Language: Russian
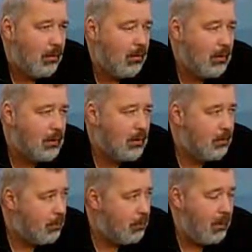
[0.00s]
у
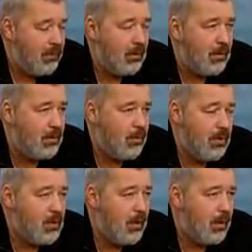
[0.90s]
нас под
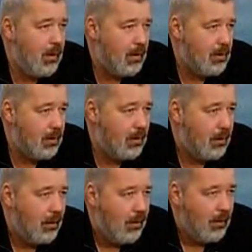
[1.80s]
предводительством интеллигенции